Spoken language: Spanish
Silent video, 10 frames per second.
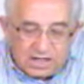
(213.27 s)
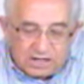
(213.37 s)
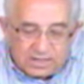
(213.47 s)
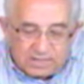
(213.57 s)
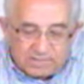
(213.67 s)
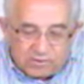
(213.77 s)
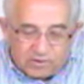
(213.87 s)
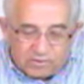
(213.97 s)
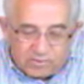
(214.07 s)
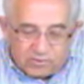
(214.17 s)
Eh,
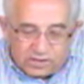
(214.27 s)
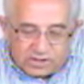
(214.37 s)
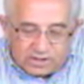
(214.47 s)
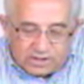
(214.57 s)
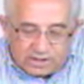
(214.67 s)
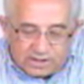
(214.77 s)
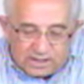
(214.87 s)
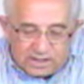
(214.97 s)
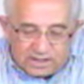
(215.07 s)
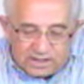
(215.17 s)
tampoco le pregunta si
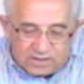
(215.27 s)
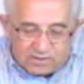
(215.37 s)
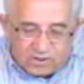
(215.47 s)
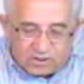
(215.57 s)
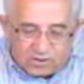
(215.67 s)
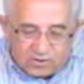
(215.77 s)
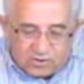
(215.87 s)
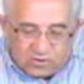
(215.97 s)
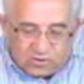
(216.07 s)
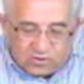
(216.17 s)
quiere ir al
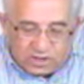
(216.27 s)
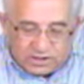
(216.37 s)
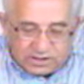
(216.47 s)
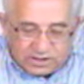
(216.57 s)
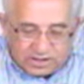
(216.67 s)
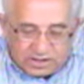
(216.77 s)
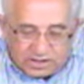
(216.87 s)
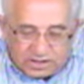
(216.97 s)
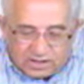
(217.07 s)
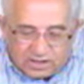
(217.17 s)
colegio o al
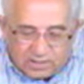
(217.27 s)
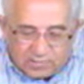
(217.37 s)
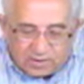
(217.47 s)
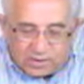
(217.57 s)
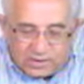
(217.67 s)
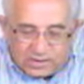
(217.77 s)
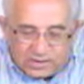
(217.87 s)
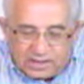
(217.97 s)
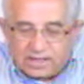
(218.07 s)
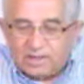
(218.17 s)
kinder, ¿por qué
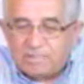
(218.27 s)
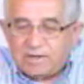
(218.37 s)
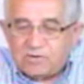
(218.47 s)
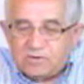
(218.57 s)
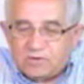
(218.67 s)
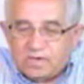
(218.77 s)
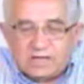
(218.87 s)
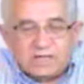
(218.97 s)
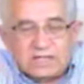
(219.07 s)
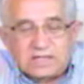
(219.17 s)
le tiene que
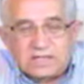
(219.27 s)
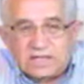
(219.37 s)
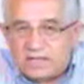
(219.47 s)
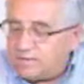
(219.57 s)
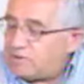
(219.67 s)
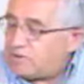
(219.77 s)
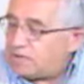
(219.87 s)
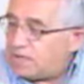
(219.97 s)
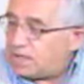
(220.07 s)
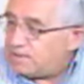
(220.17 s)
preguntar si se quiere
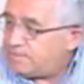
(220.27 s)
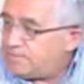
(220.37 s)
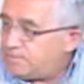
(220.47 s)
bautizar?